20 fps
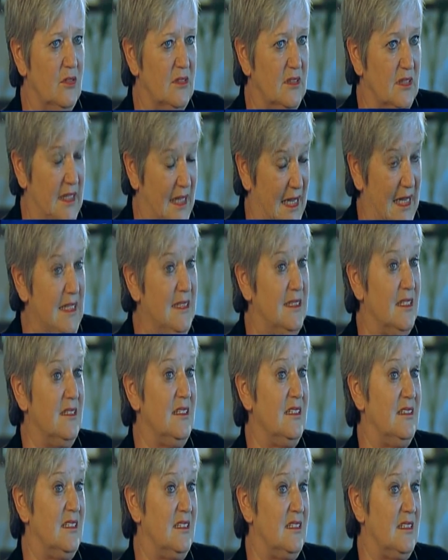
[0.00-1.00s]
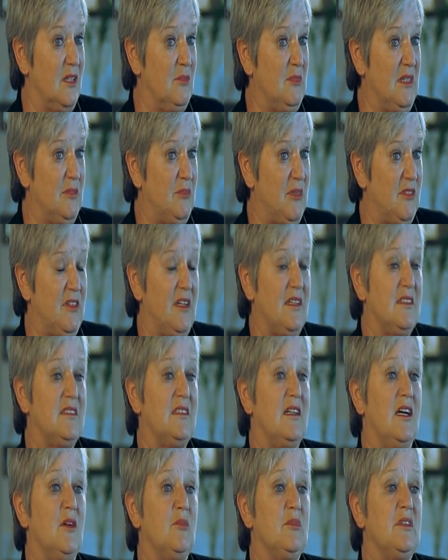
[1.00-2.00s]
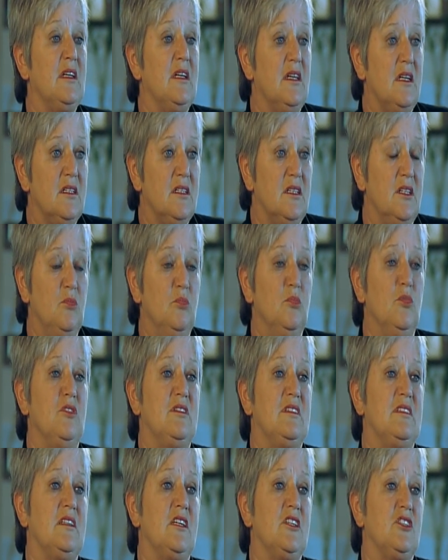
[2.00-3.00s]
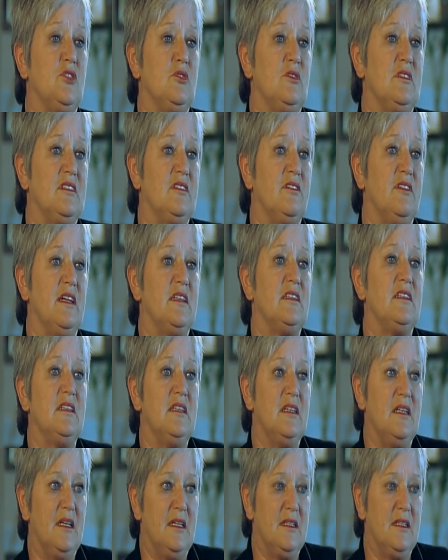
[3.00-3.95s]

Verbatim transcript: die Eltern, die sich damit befasst haben, die müssen geschützt werden.